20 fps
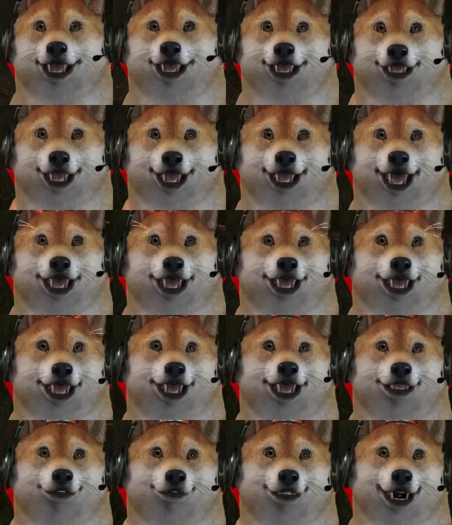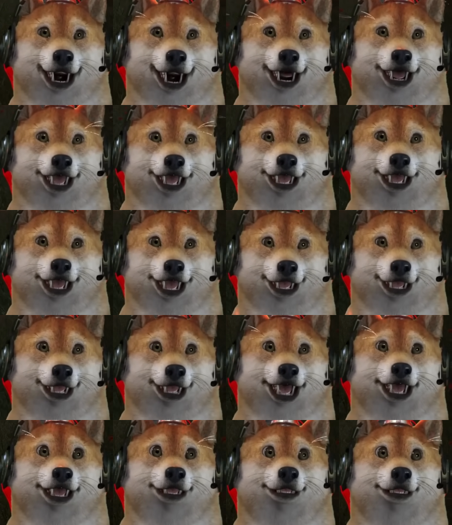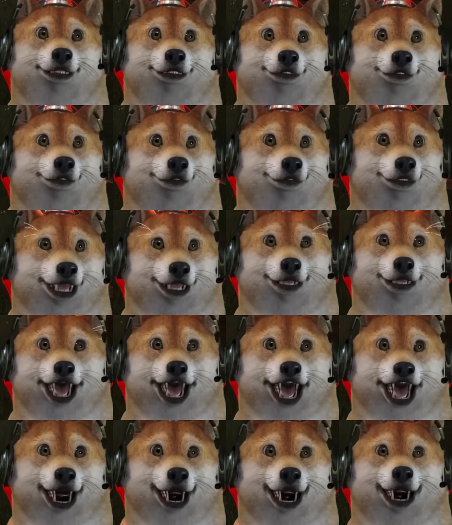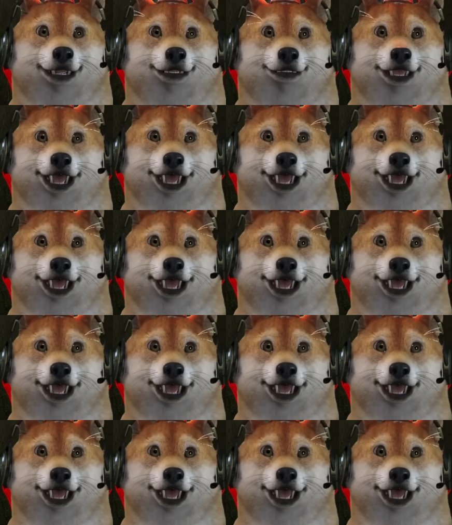deredeng deng deredeng deng. Mana tuh penjahatnya tuh?